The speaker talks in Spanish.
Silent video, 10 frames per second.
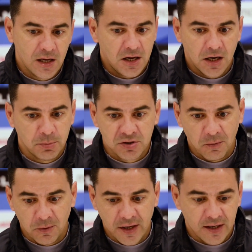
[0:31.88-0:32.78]
El equipo está
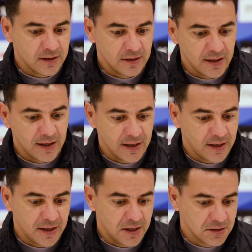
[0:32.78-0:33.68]
muy bien.
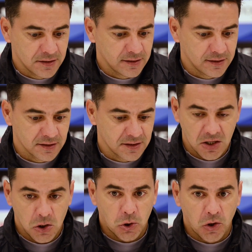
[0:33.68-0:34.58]
Eh,
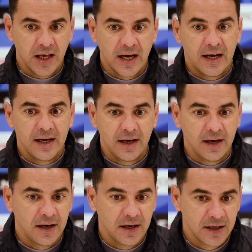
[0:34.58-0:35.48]
el otro día,
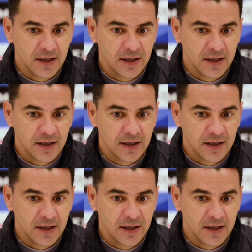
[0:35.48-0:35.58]
el,